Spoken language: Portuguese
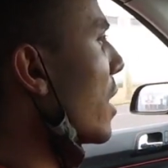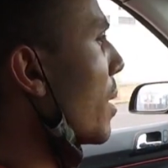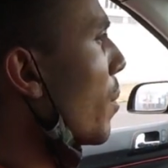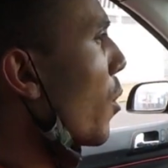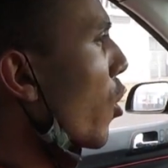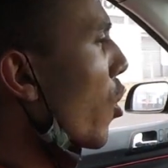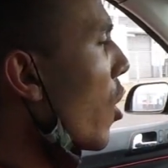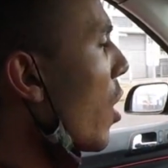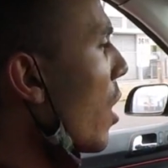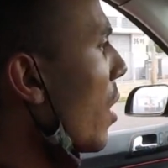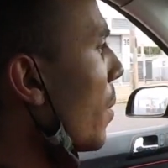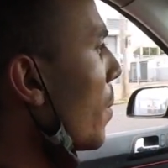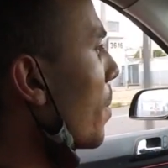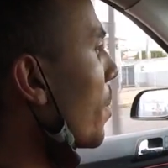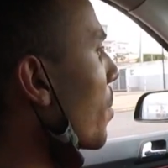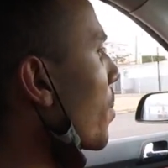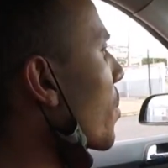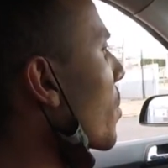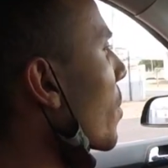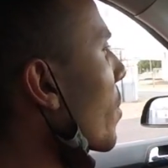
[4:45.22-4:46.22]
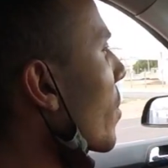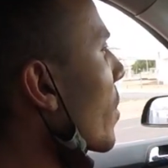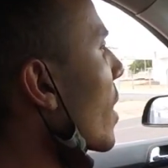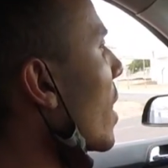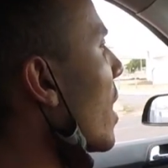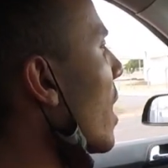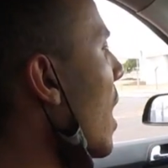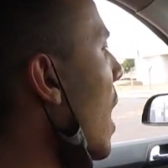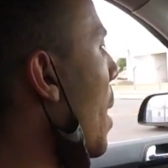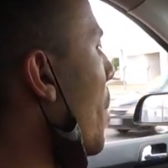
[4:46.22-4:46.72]
Demorou?
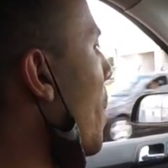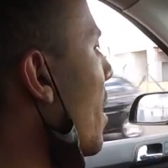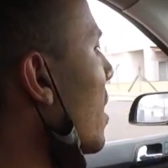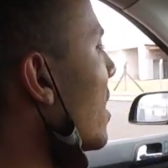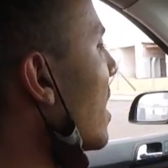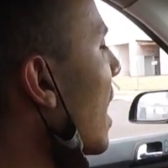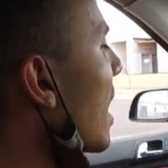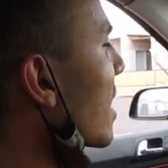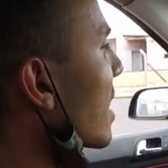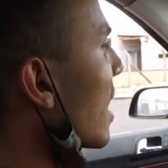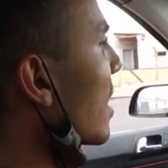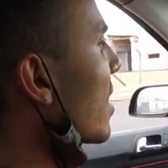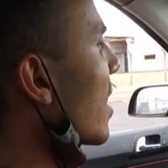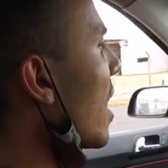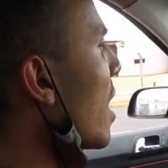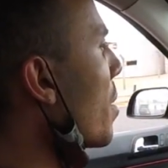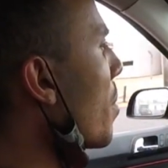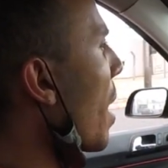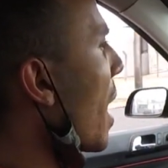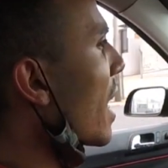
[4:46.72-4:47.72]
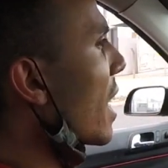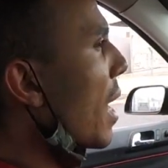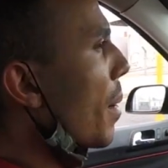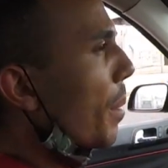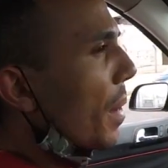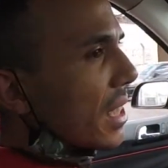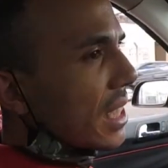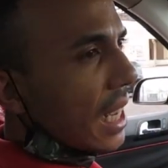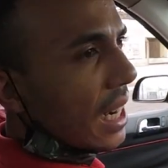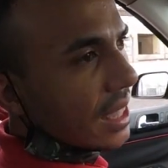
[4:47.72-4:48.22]
rapaziada que tá desanimada,
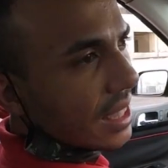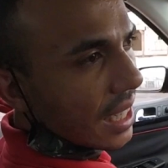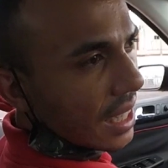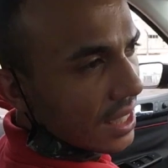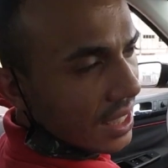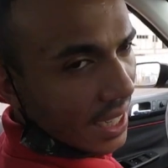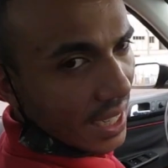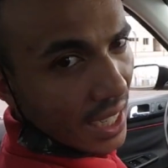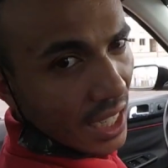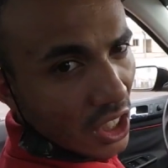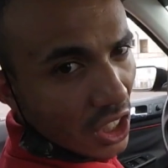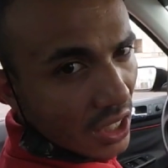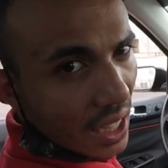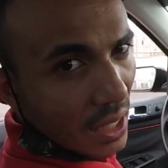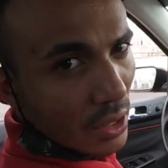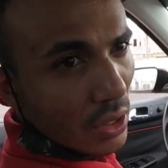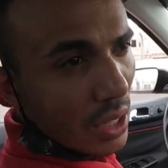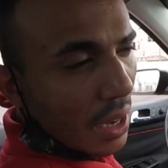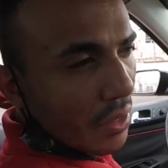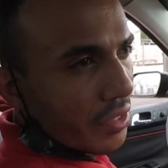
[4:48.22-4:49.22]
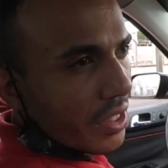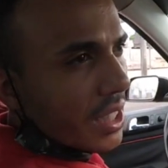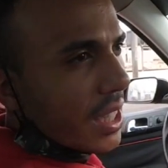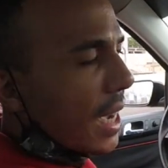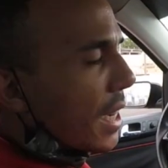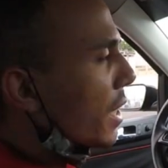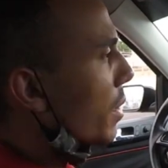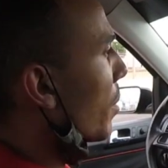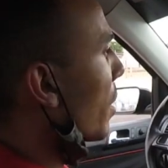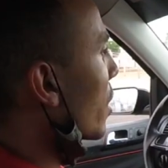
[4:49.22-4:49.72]
rapaziada que tá desacreditado na
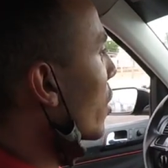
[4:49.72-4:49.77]
vida aí,